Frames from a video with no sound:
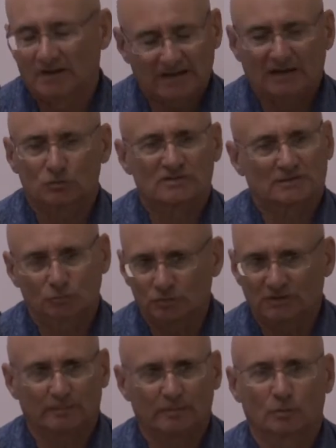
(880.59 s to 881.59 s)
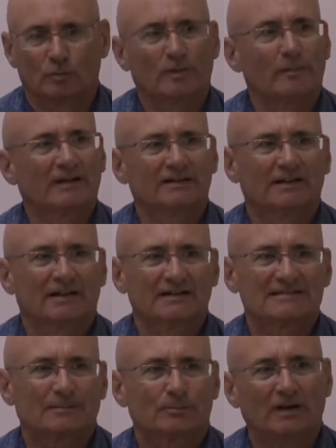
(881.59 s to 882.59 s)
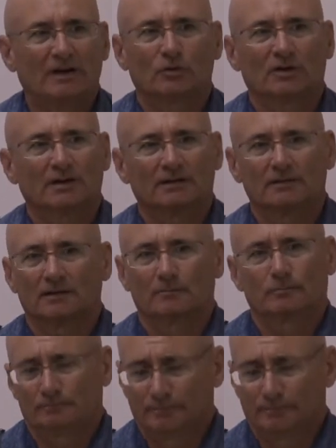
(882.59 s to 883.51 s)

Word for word: causa tutte le problematiche che sappiamo nel, nel,